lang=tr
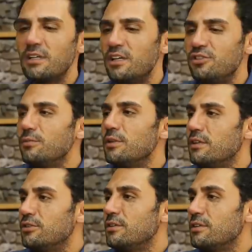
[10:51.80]
de eşim
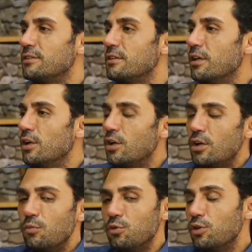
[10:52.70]
yani şimdi aslında
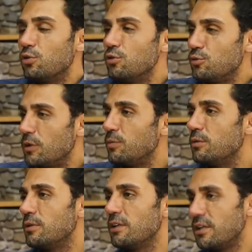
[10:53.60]
bunları konuşmak
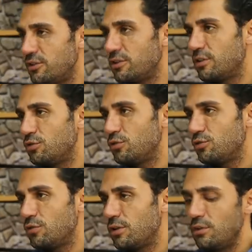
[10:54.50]
bile bana gerçekten
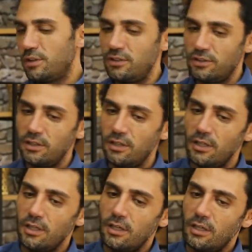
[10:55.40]
çok zor geliyor. Keşke
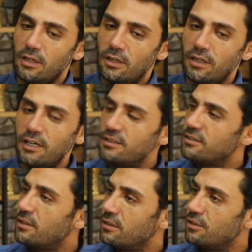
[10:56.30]
her
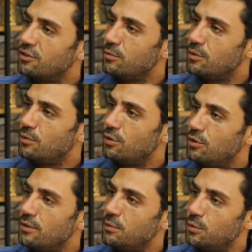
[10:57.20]
insan anlaşamıyor
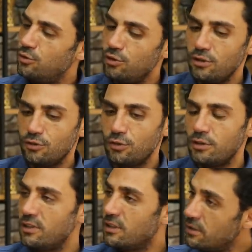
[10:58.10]
biliyor. Bir buçuk yıl
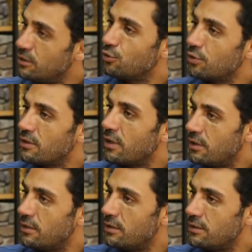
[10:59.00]
sonra değil, kırk yıl sonra
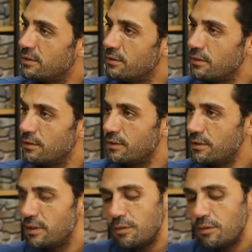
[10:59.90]
da ayrılan insanlar var.